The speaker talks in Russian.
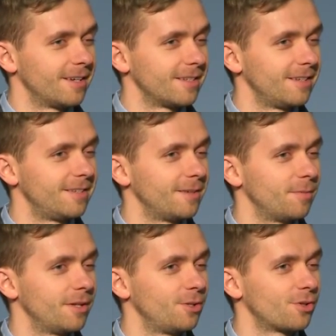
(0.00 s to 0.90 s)
Знаете,
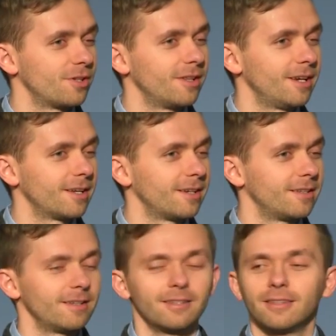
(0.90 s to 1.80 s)
молодежный
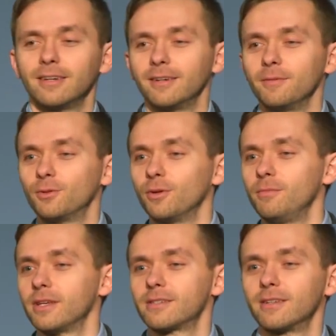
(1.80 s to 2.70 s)
лагерь – это то
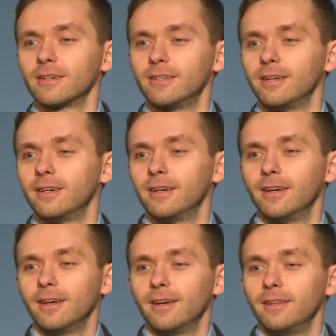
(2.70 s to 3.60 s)
место, где
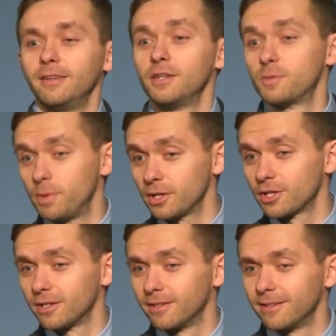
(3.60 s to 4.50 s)
ты не
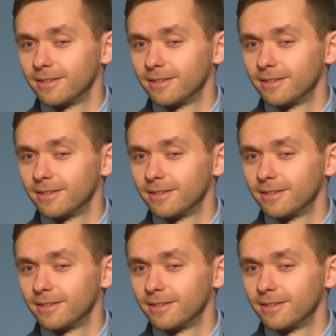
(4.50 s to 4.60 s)
спишь,